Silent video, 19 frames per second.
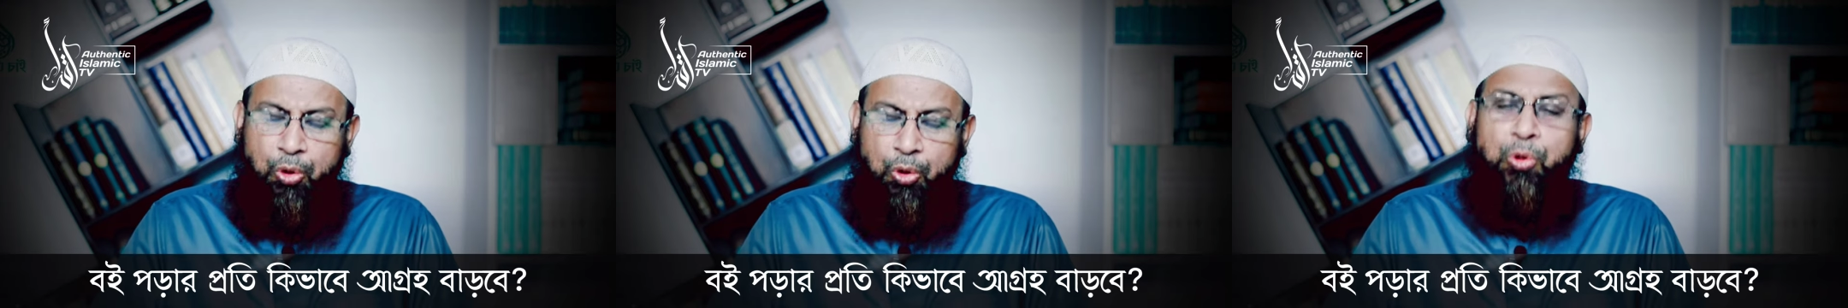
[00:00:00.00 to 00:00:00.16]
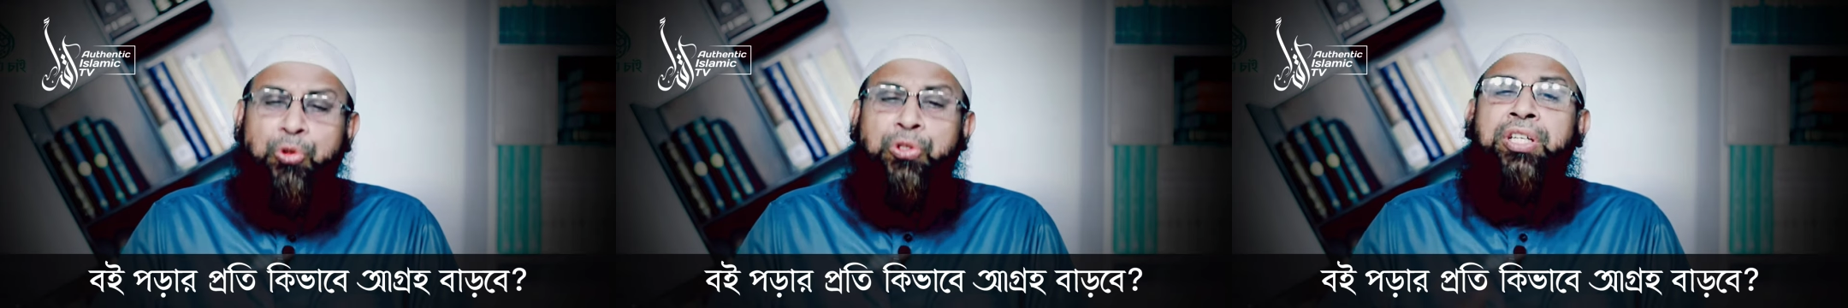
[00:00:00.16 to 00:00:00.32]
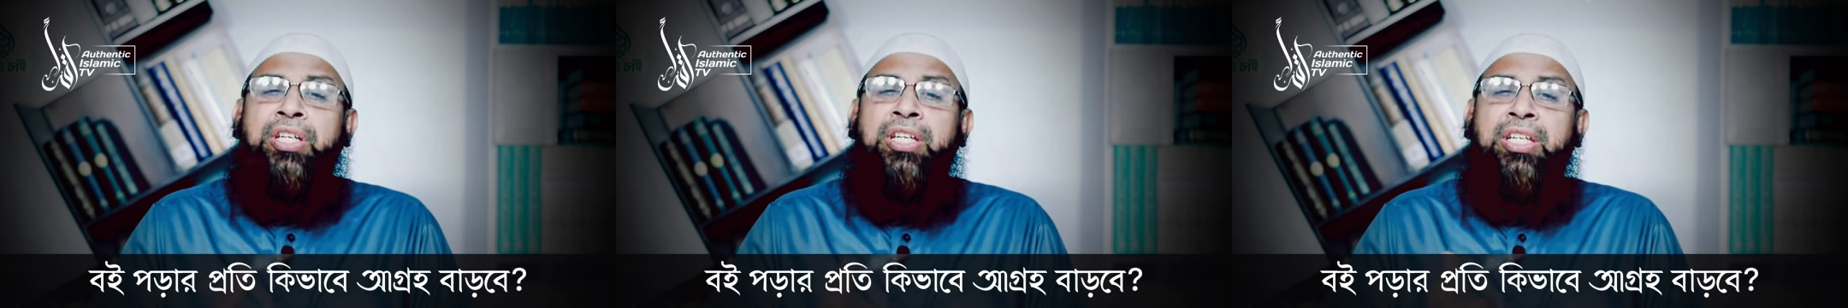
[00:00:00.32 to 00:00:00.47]

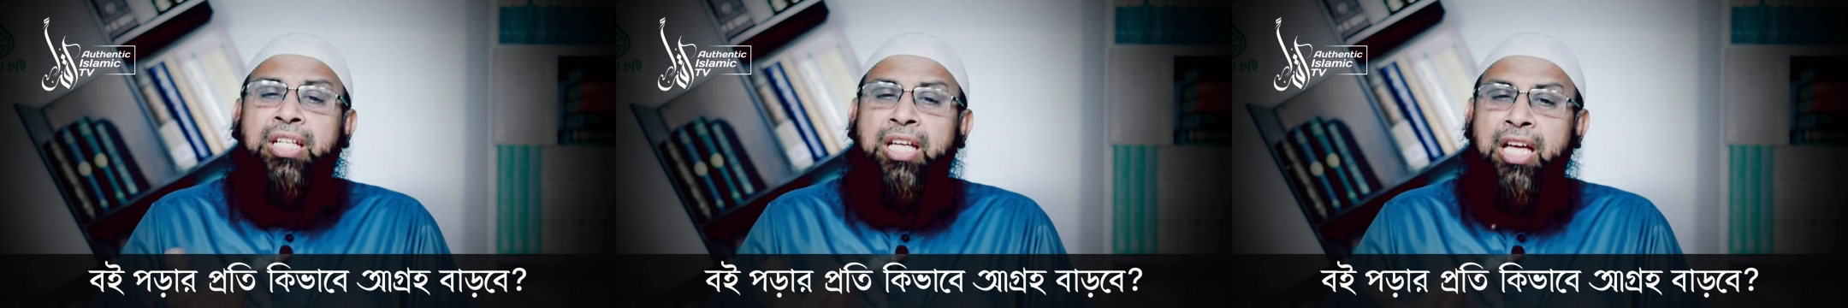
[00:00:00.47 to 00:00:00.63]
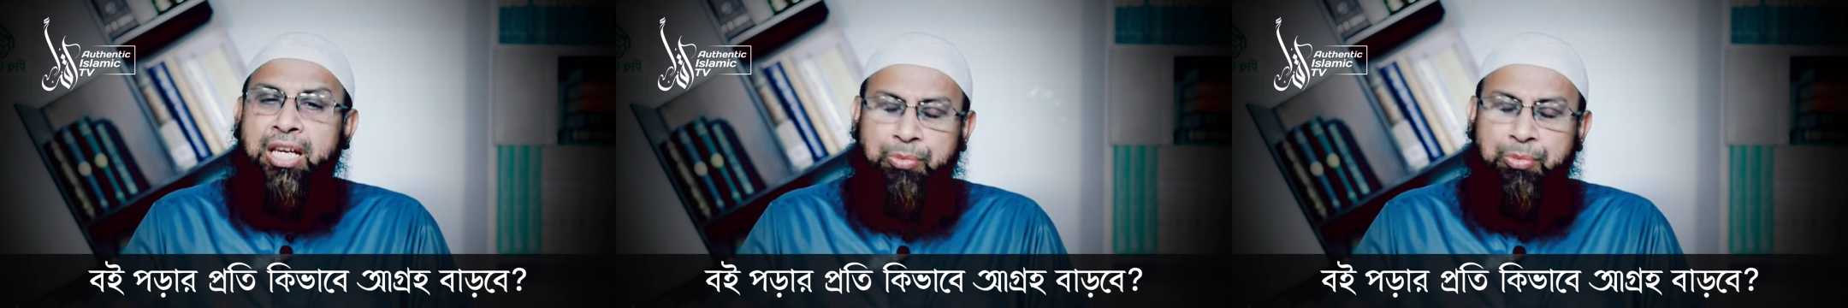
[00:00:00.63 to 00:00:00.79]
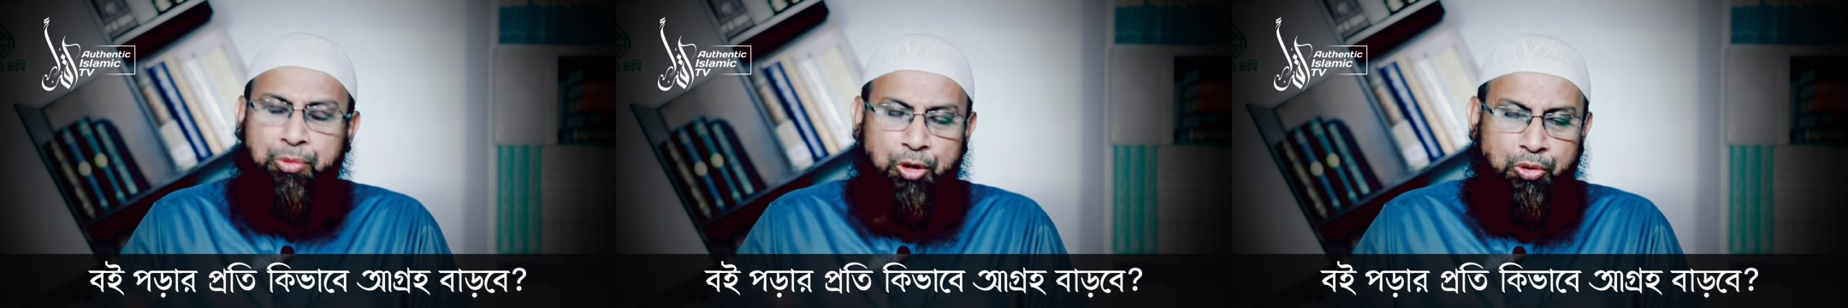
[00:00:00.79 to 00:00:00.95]
অধিক
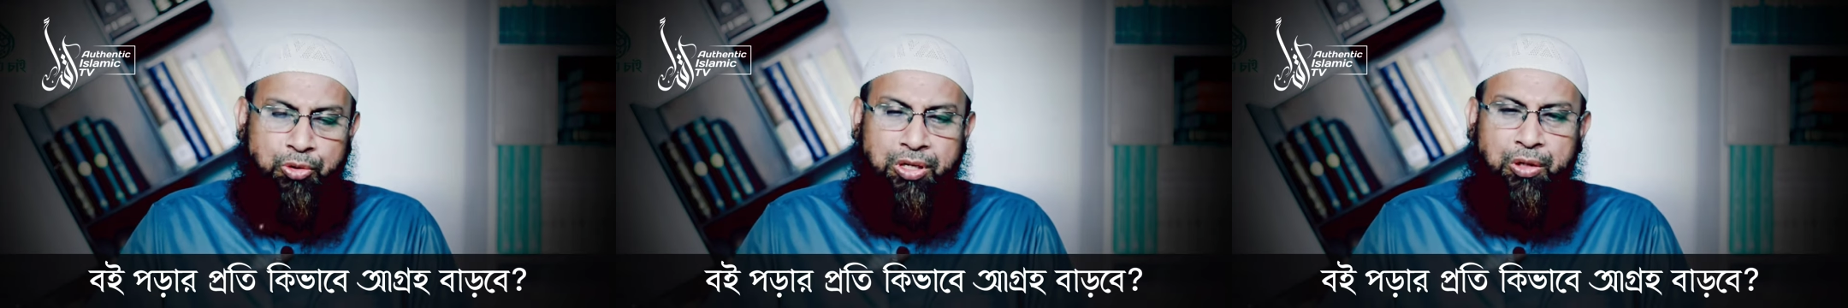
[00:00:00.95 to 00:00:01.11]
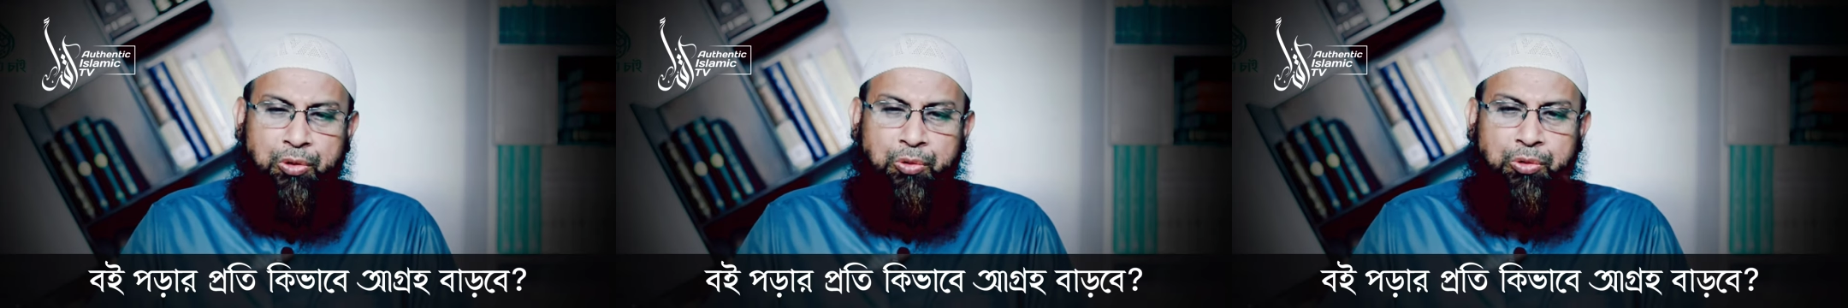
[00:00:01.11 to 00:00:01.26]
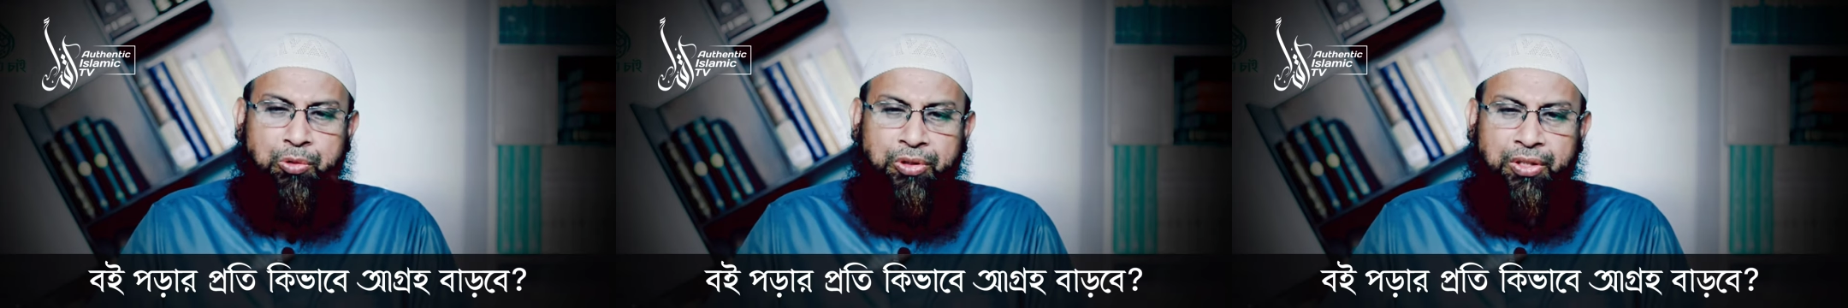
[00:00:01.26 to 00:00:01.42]
হারে পড়াশোনা
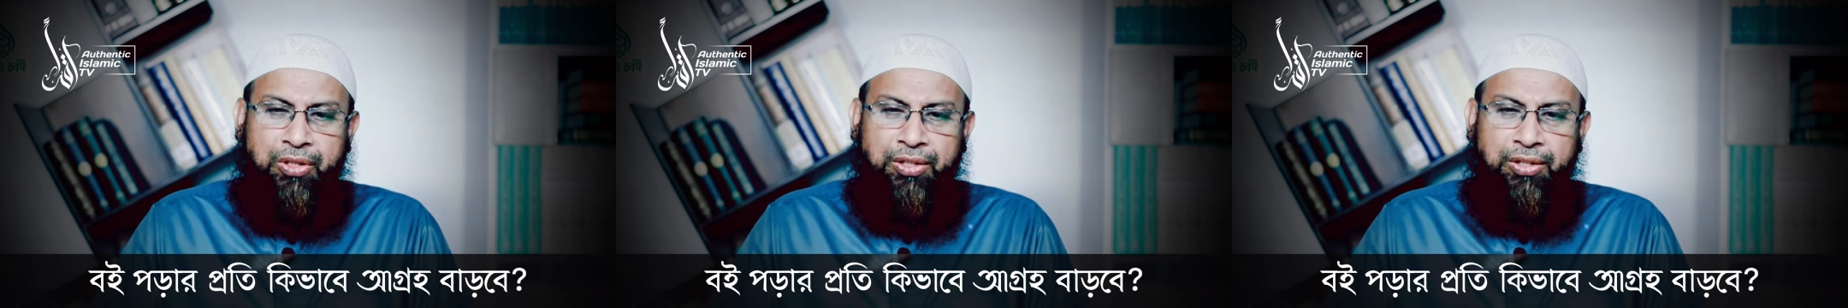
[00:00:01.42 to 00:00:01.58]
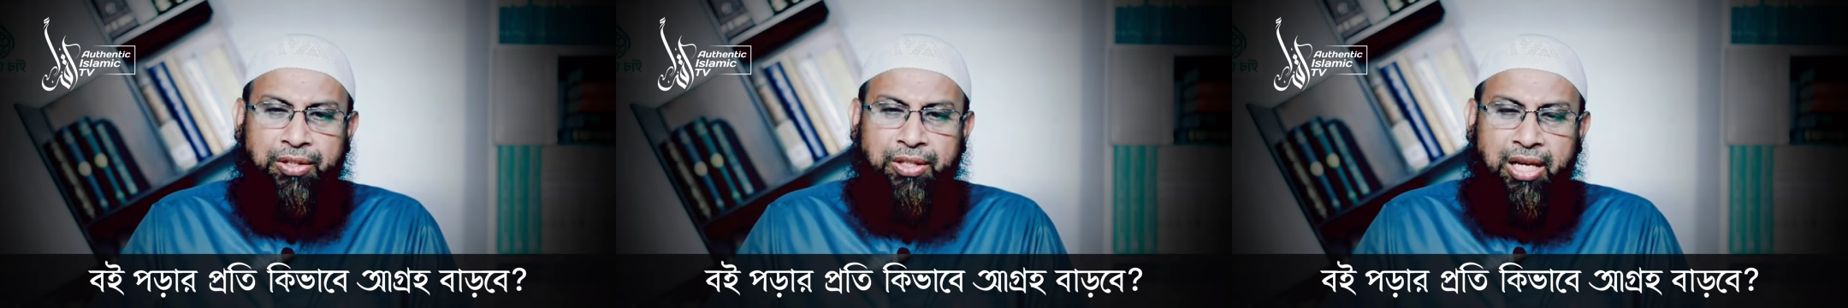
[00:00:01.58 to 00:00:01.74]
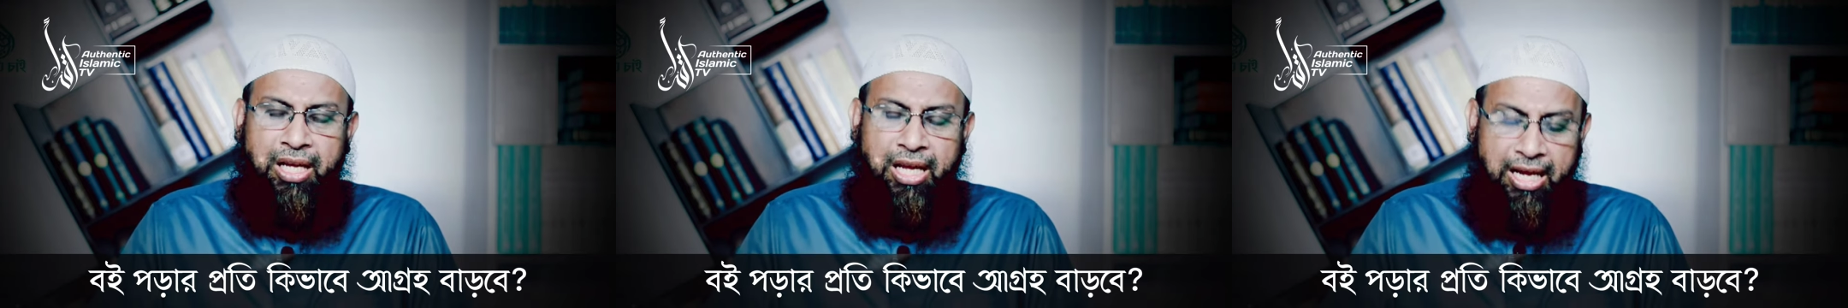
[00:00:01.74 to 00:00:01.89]
করতেন
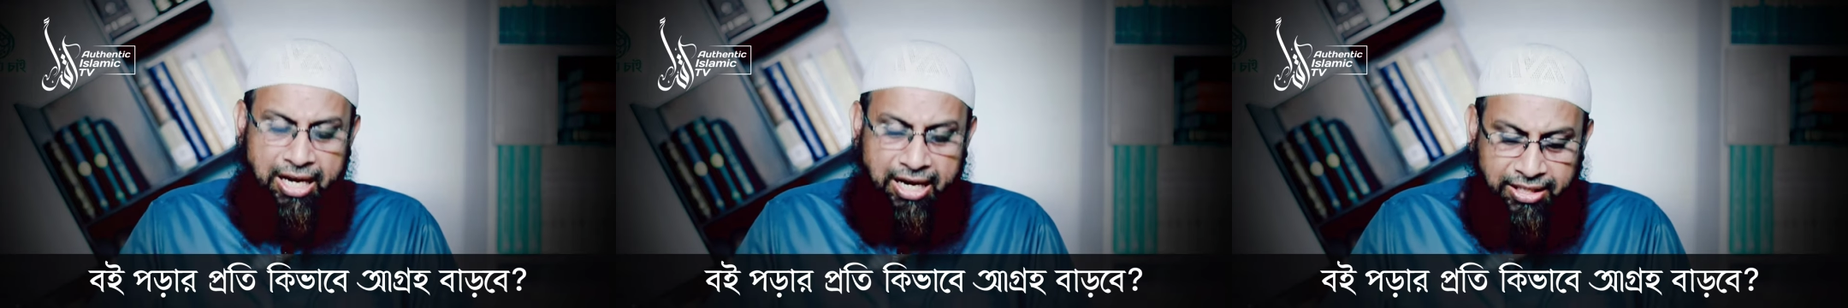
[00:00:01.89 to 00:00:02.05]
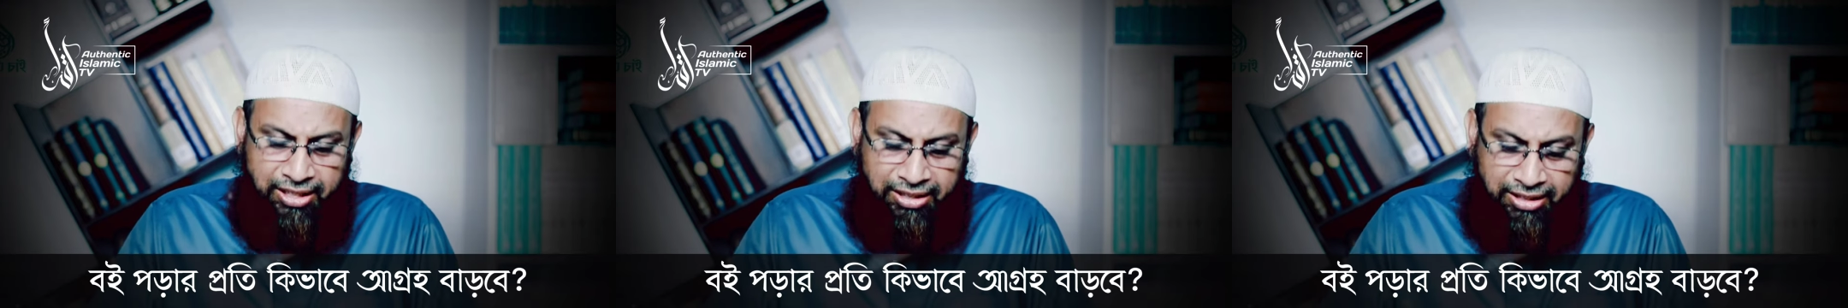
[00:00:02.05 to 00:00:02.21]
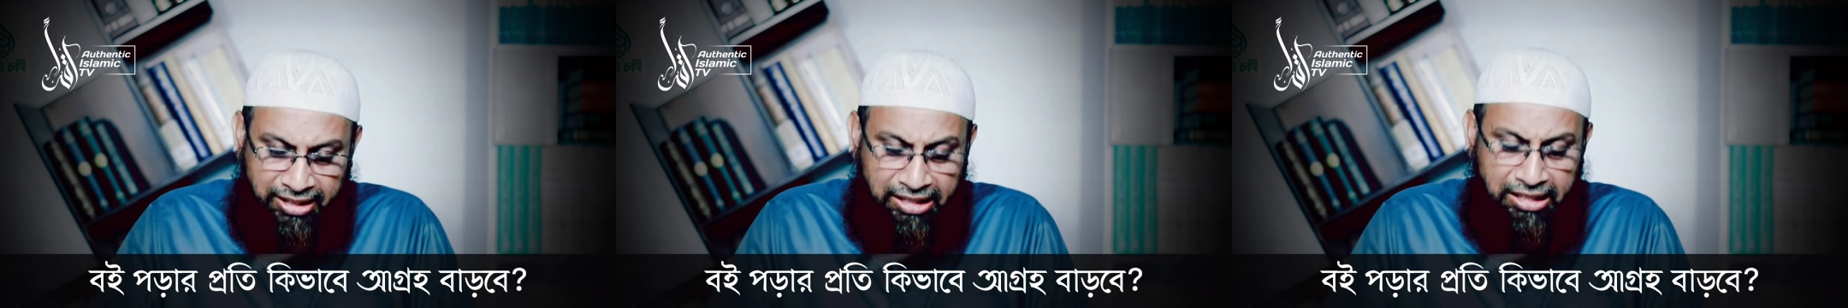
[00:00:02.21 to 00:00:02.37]

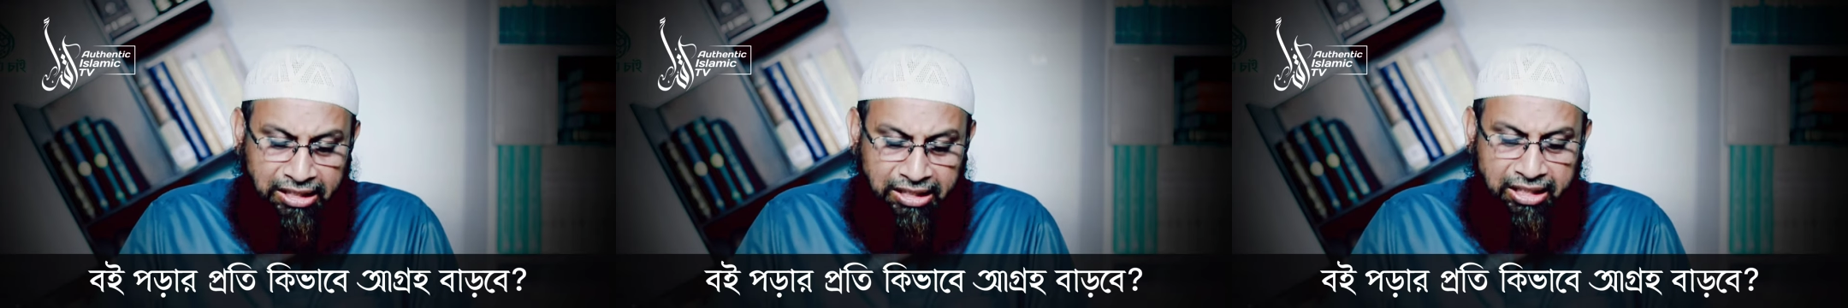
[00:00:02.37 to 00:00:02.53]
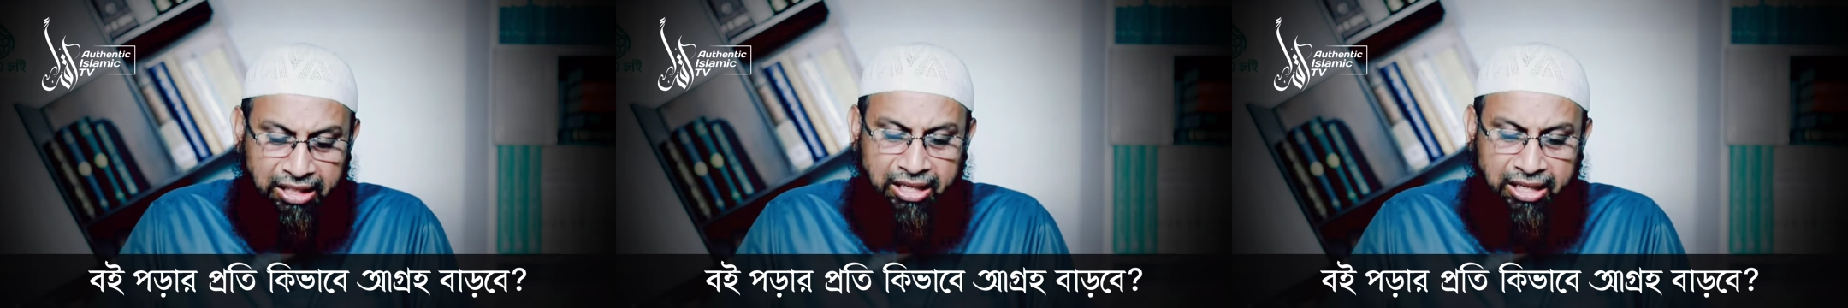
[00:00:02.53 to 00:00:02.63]
এটা ঠিক